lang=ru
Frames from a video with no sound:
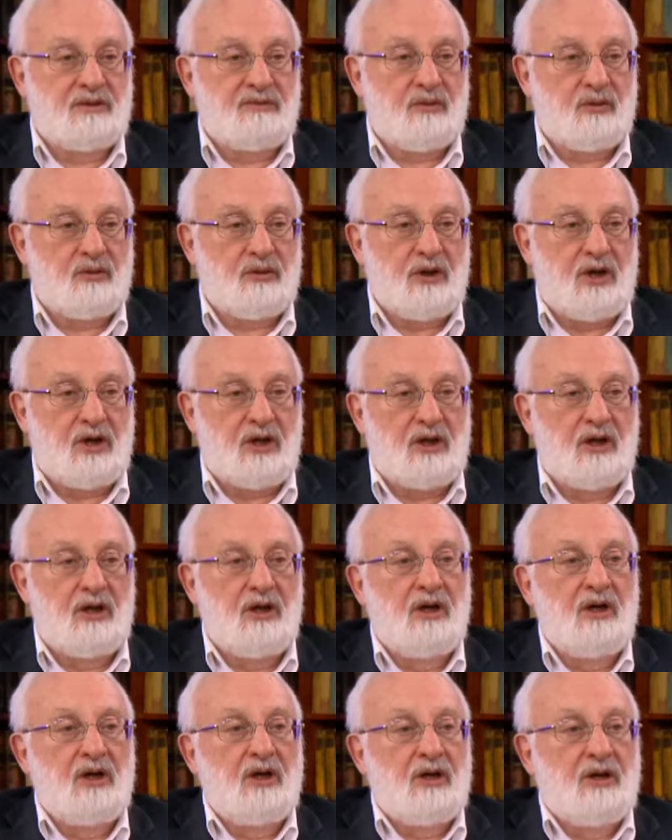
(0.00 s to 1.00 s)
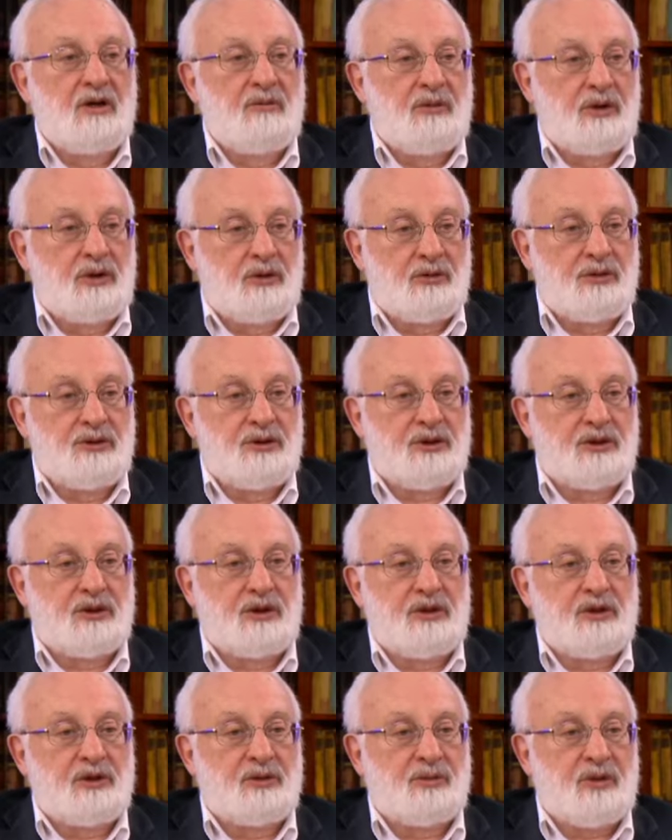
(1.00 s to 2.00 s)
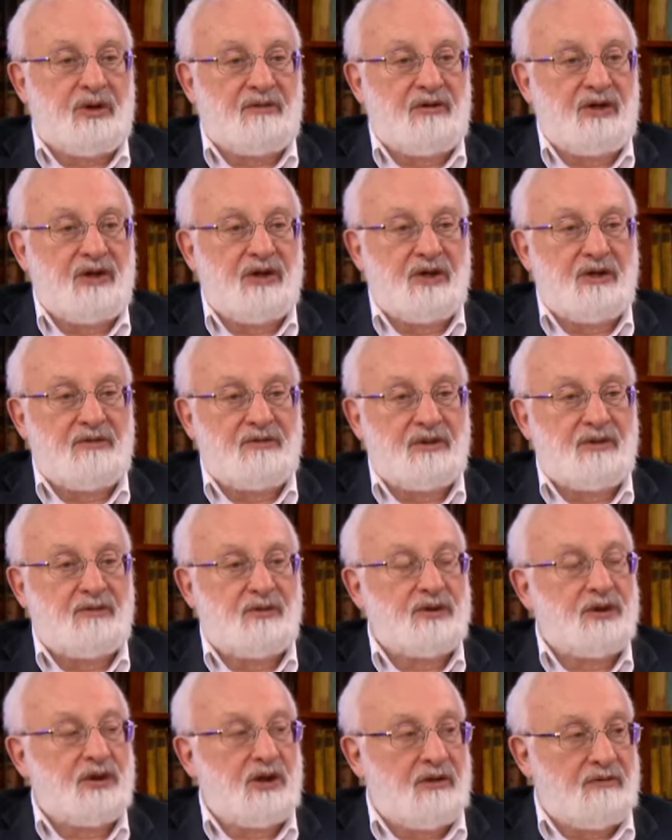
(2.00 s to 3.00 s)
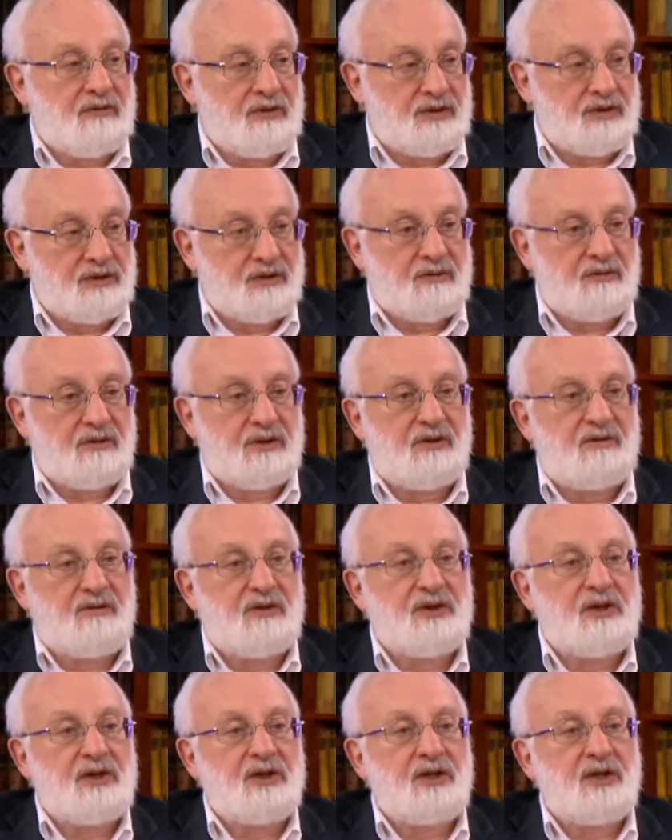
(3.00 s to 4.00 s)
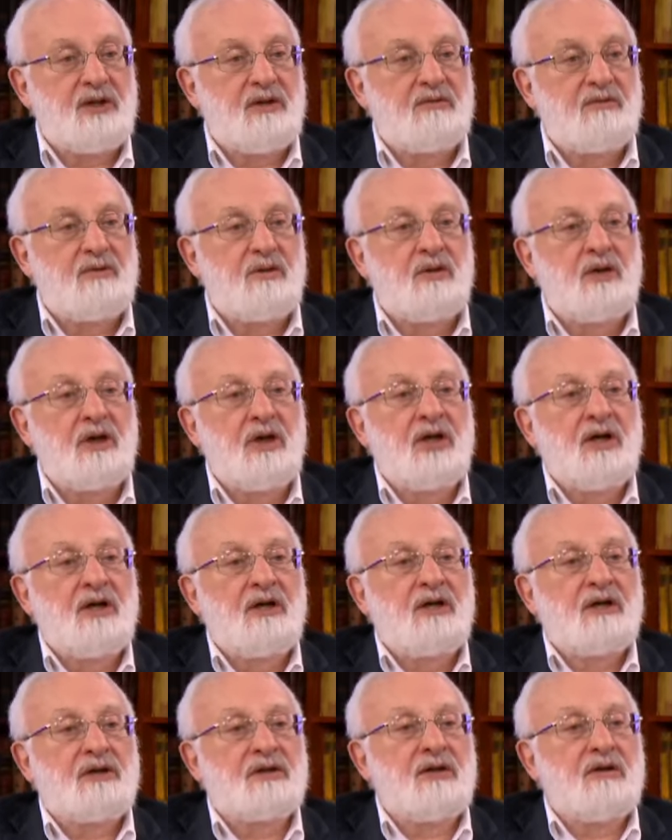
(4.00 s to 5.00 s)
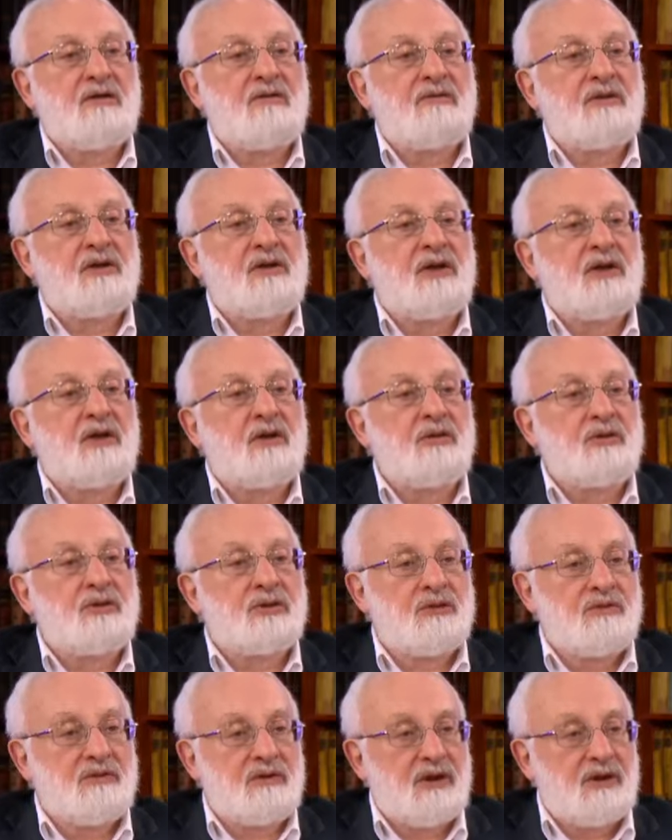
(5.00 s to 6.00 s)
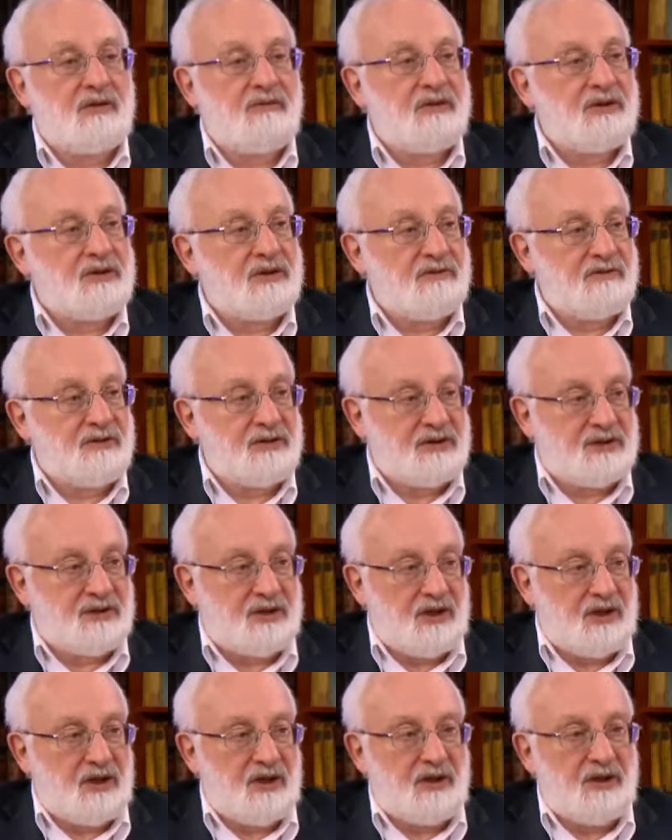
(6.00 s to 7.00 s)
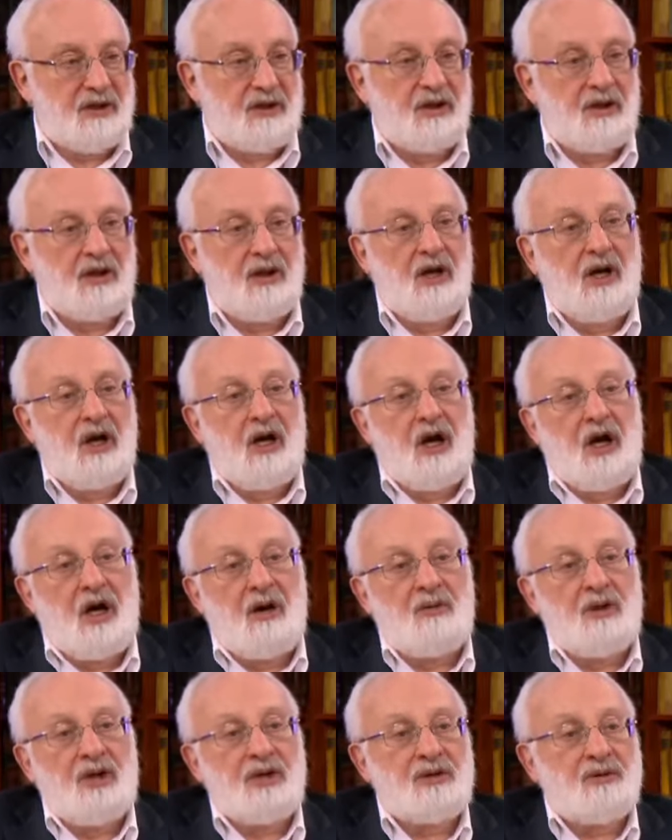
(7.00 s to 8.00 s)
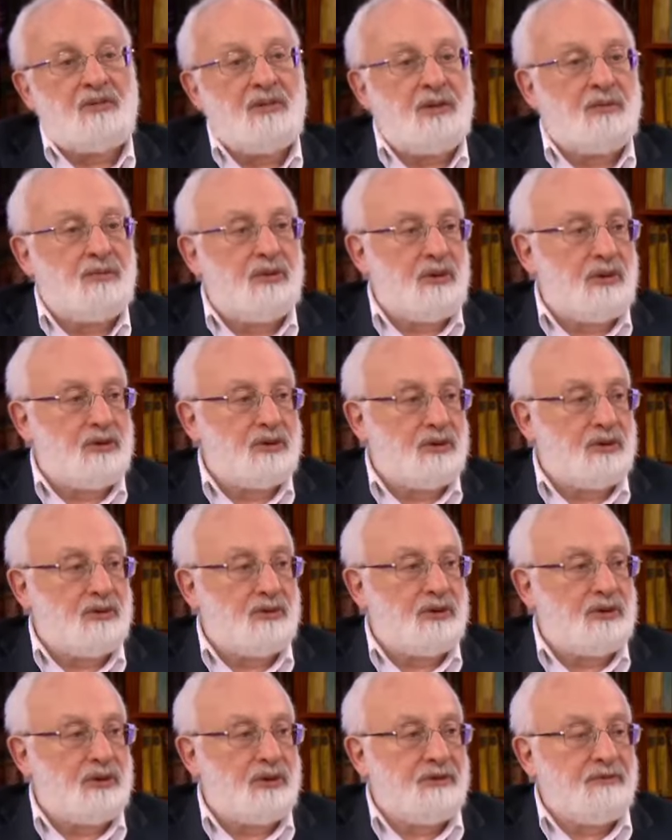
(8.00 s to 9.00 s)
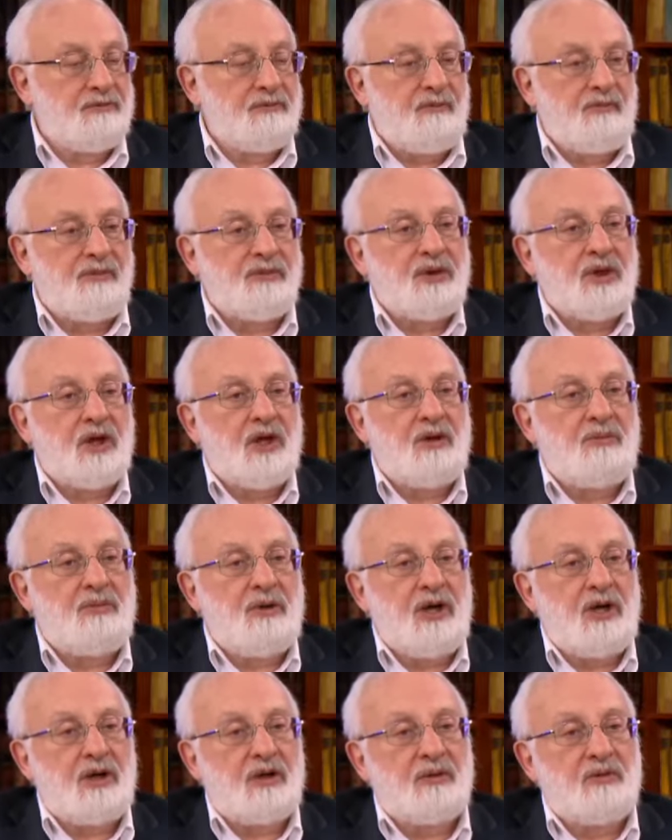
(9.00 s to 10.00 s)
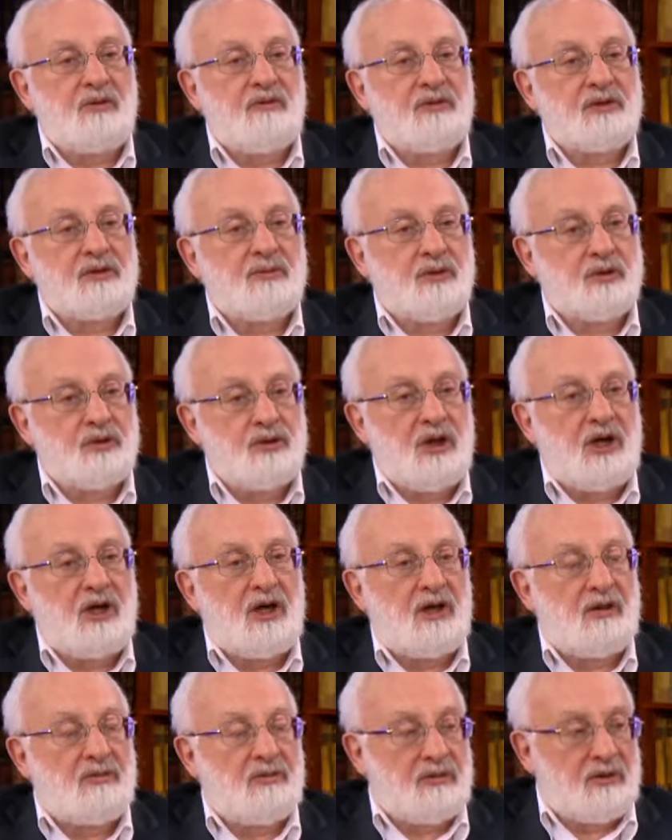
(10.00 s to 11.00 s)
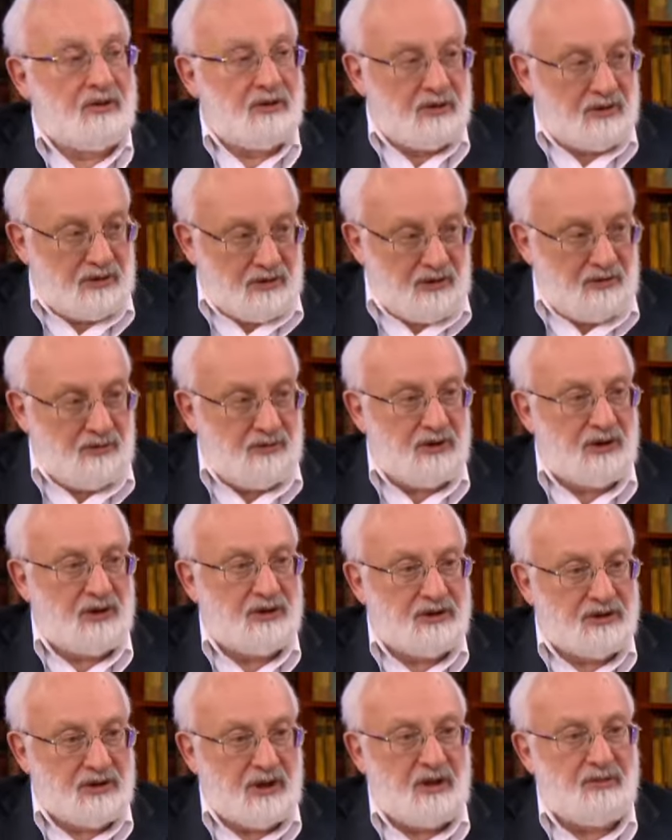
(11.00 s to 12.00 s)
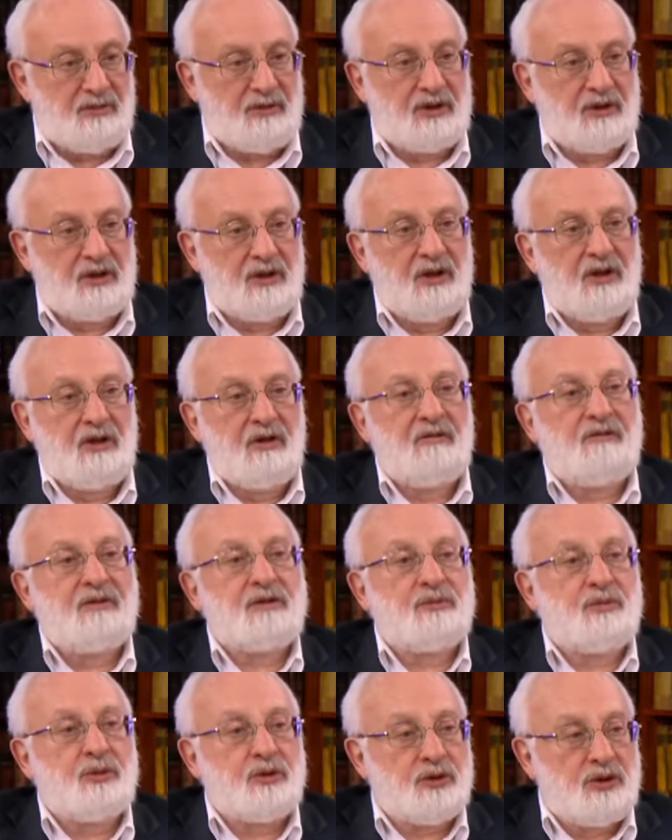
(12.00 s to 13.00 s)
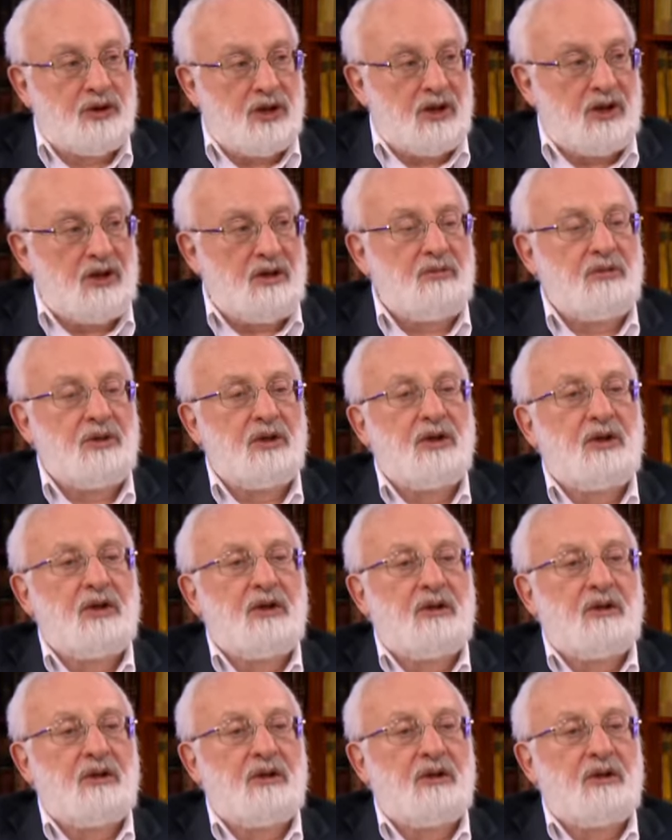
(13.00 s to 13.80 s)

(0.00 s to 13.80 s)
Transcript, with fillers: есть в руках методика исправления всего человечества, доведения его до самого наилучшего, наивысшего состояния, а мы этим не пользуемся. И поэтому возбуждаем, именно сами возбуждаем